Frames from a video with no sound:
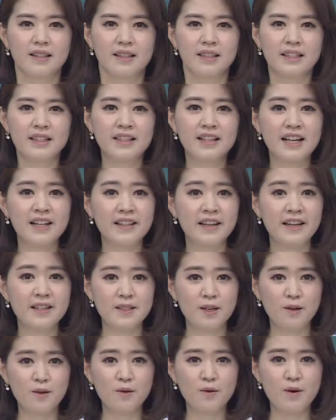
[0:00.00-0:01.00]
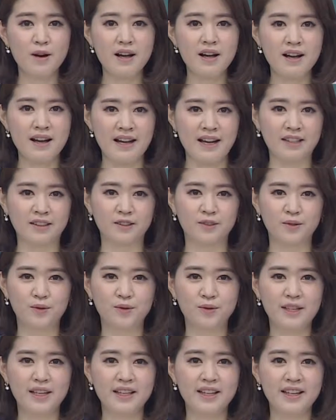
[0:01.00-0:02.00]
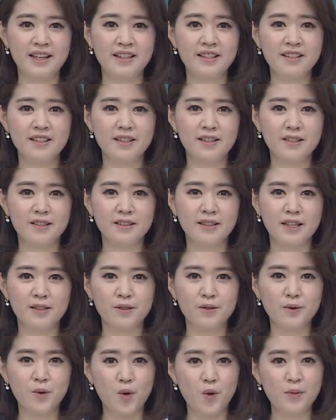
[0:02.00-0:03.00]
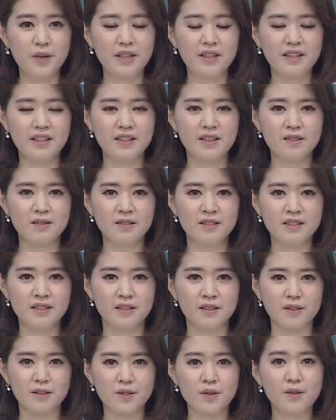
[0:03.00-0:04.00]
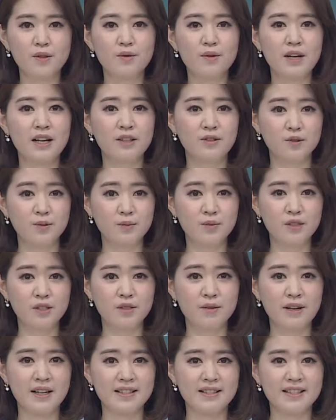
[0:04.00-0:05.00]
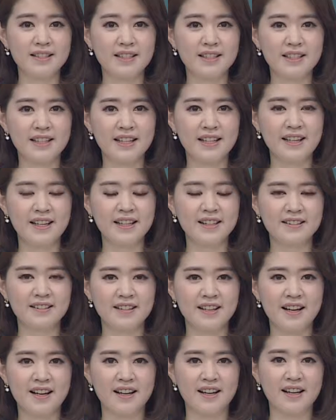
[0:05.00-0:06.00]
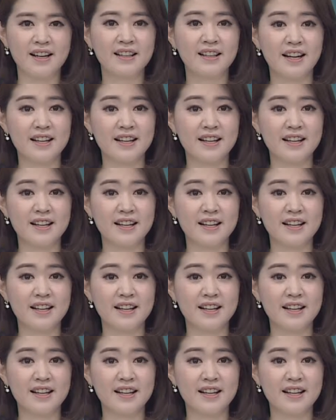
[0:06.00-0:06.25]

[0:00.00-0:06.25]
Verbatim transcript: 인간의 성과 악, 두 개의 인격을 다룬 코미디 연극 술과 눈물과 지킬의나이드가